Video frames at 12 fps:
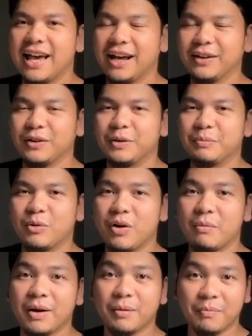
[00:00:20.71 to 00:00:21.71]
Ang Lord
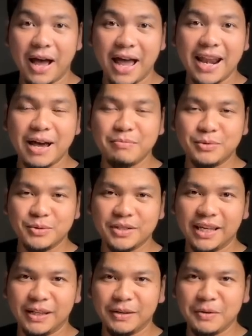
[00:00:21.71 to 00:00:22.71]
po ang magpala po
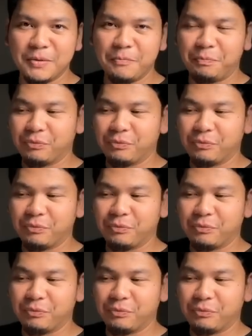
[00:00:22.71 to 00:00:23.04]
sa inyo.